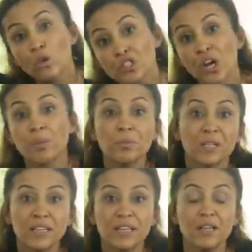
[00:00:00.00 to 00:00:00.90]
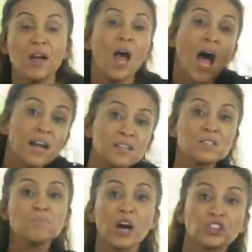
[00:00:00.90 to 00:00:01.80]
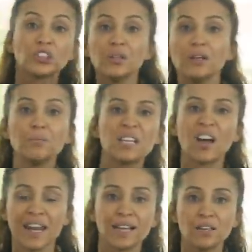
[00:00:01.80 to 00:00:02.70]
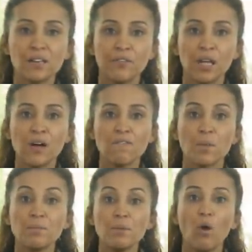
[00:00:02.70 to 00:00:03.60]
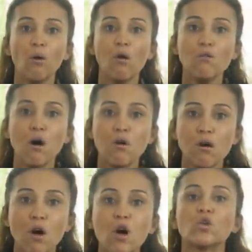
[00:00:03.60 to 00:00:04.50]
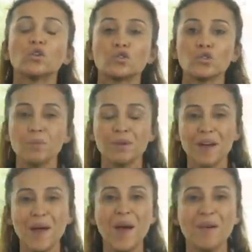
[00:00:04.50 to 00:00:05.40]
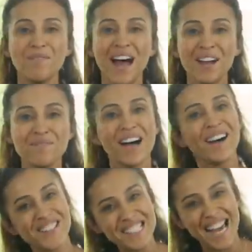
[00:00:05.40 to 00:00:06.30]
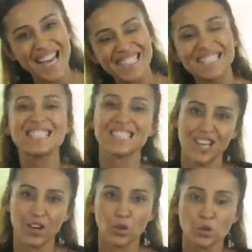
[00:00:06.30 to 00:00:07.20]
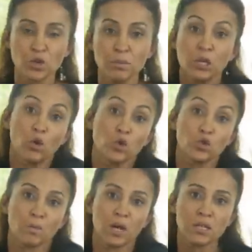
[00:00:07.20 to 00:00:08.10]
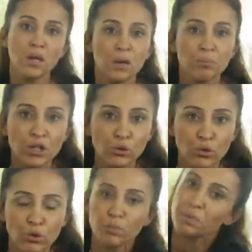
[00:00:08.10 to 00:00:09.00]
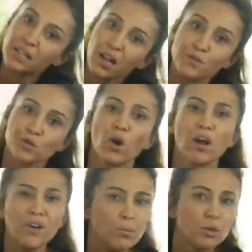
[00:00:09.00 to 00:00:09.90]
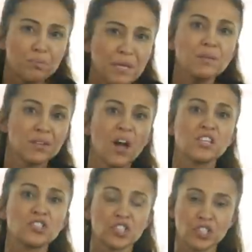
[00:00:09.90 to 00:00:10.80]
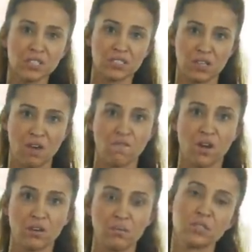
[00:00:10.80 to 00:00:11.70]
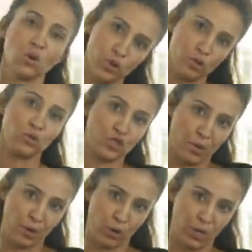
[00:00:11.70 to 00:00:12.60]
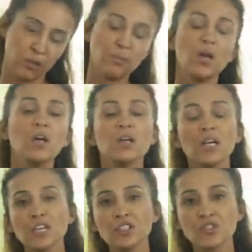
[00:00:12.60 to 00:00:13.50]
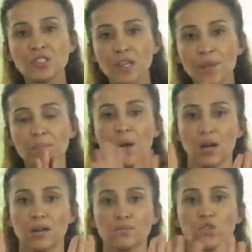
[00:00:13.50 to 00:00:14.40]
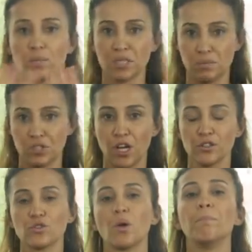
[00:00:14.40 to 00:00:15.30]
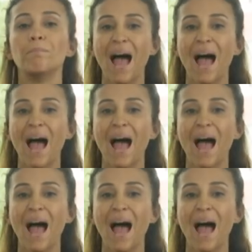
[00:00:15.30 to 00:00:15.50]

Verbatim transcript: Çok acayip ama değil. Herkesin başka bir karakteri falan var. Biri böyle konuşur, biri merhaba, hoş geldiniz diye konuşur. Biri konuşmaz, biri durur, biri laf sokar falan böyle bir tane çeşit insan var. Mesela önce bunu cebe koyalım. İkincisi bak çok basit bir şey anlatıyorum.